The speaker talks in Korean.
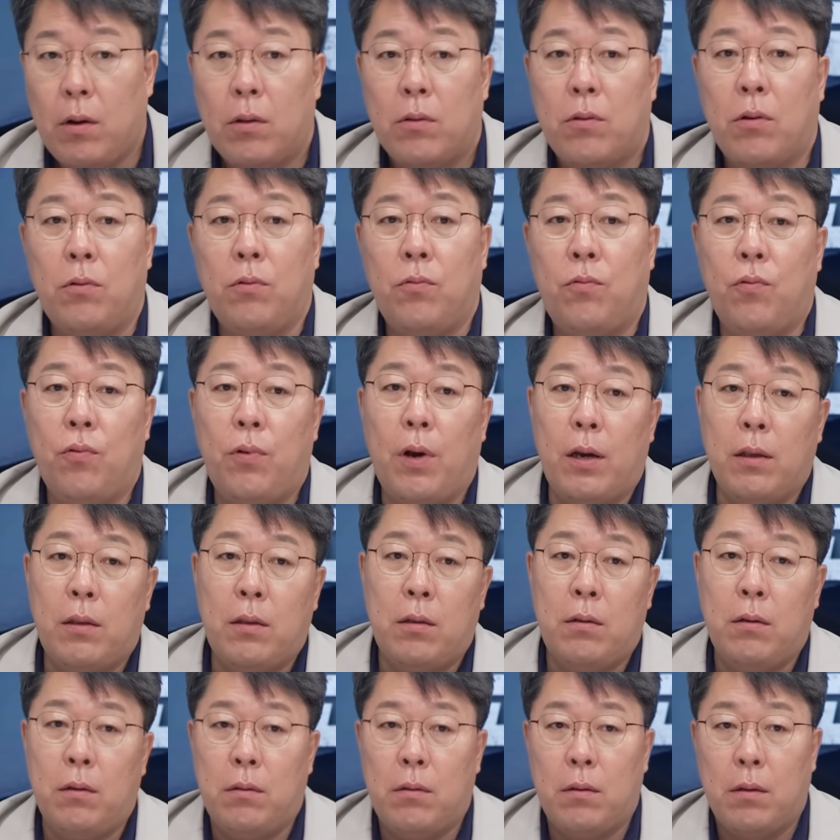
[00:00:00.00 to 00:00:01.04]
전
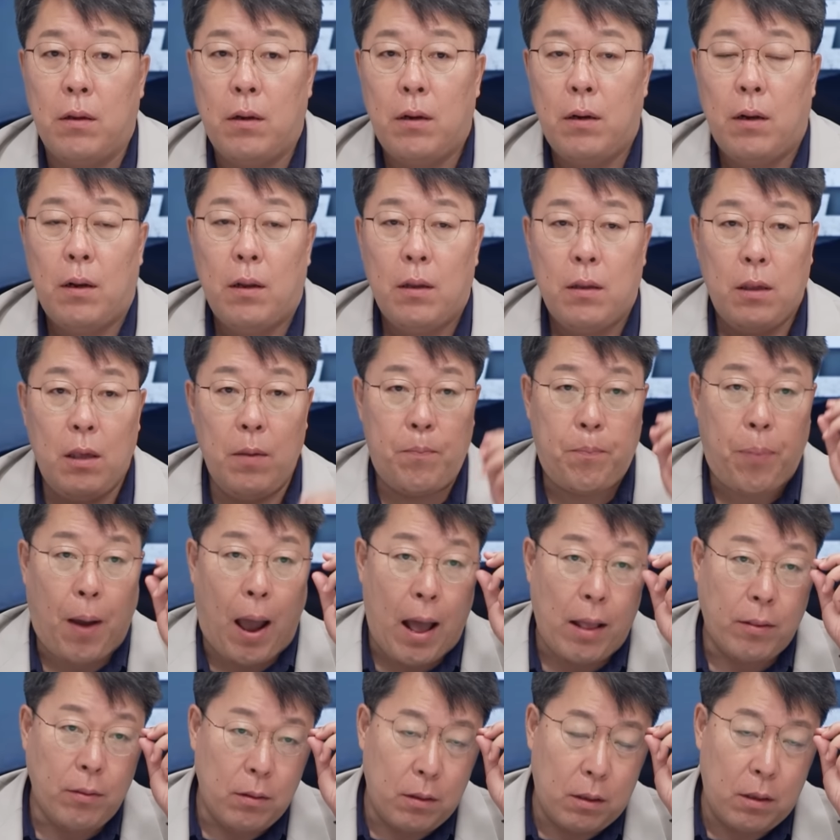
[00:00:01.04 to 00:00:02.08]
뉴라이트는 이
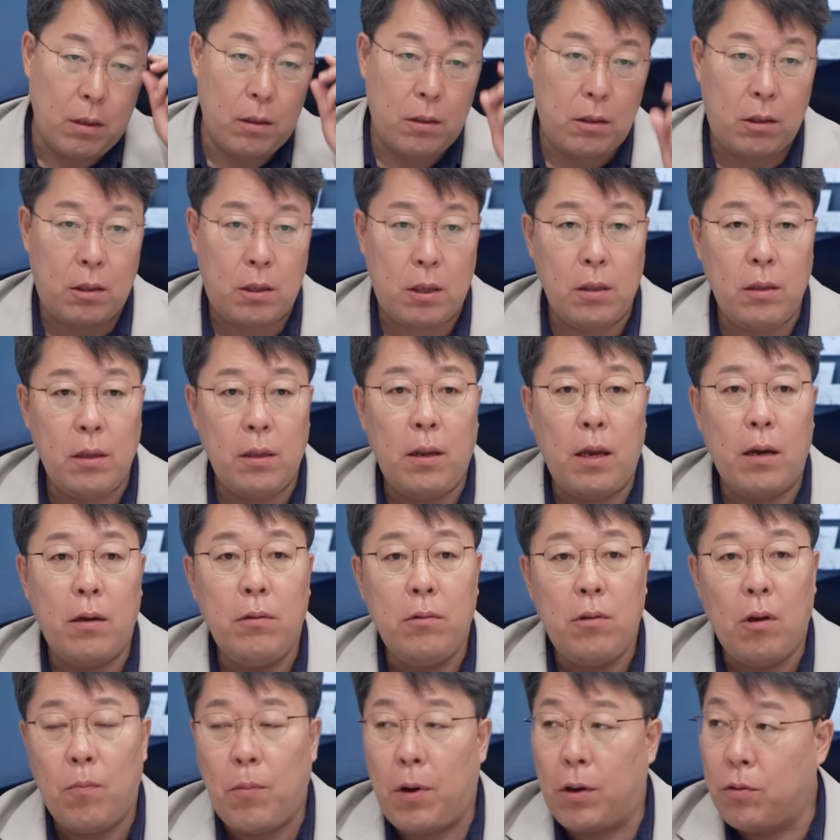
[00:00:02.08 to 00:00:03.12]
반, 이게 친일의
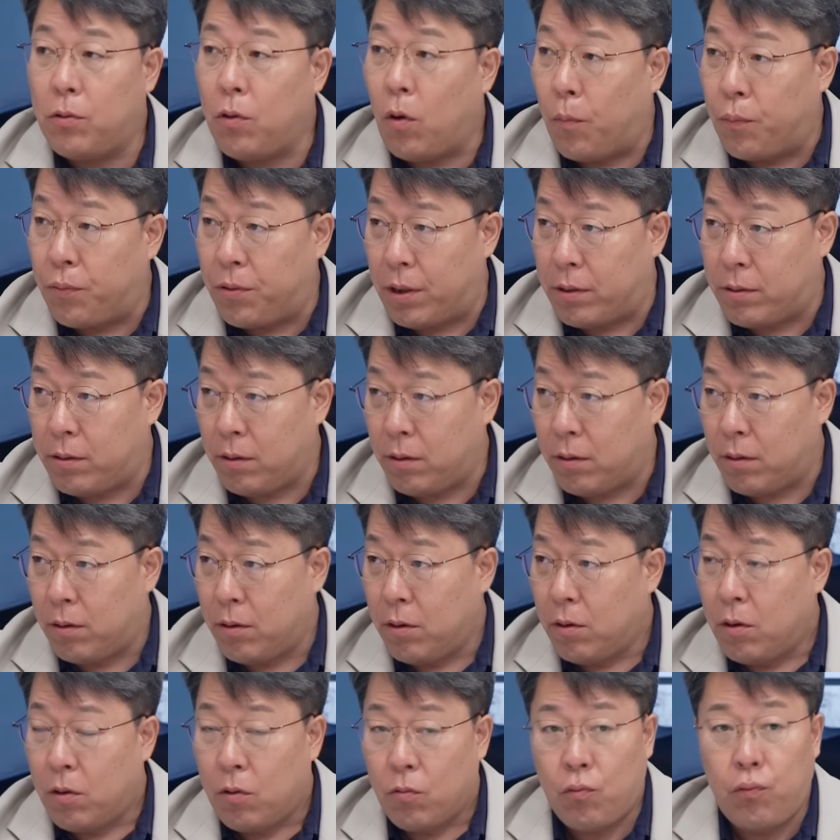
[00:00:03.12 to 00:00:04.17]
흔적마저도 없애서
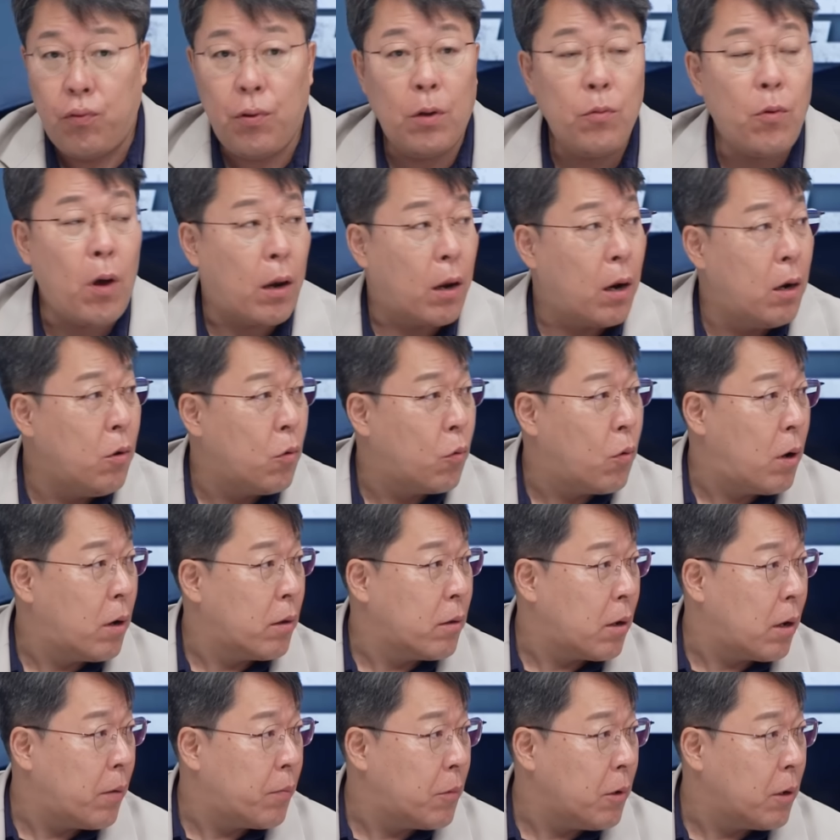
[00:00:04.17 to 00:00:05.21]
후회도 안 하려고 하는
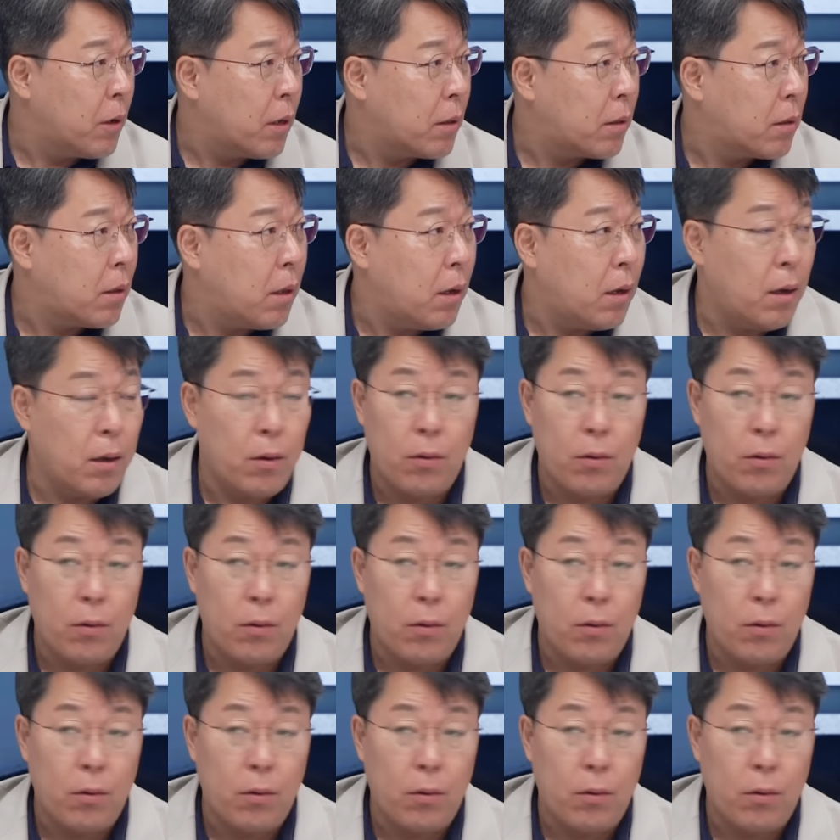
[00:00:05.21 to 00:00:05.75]
사람들 같다.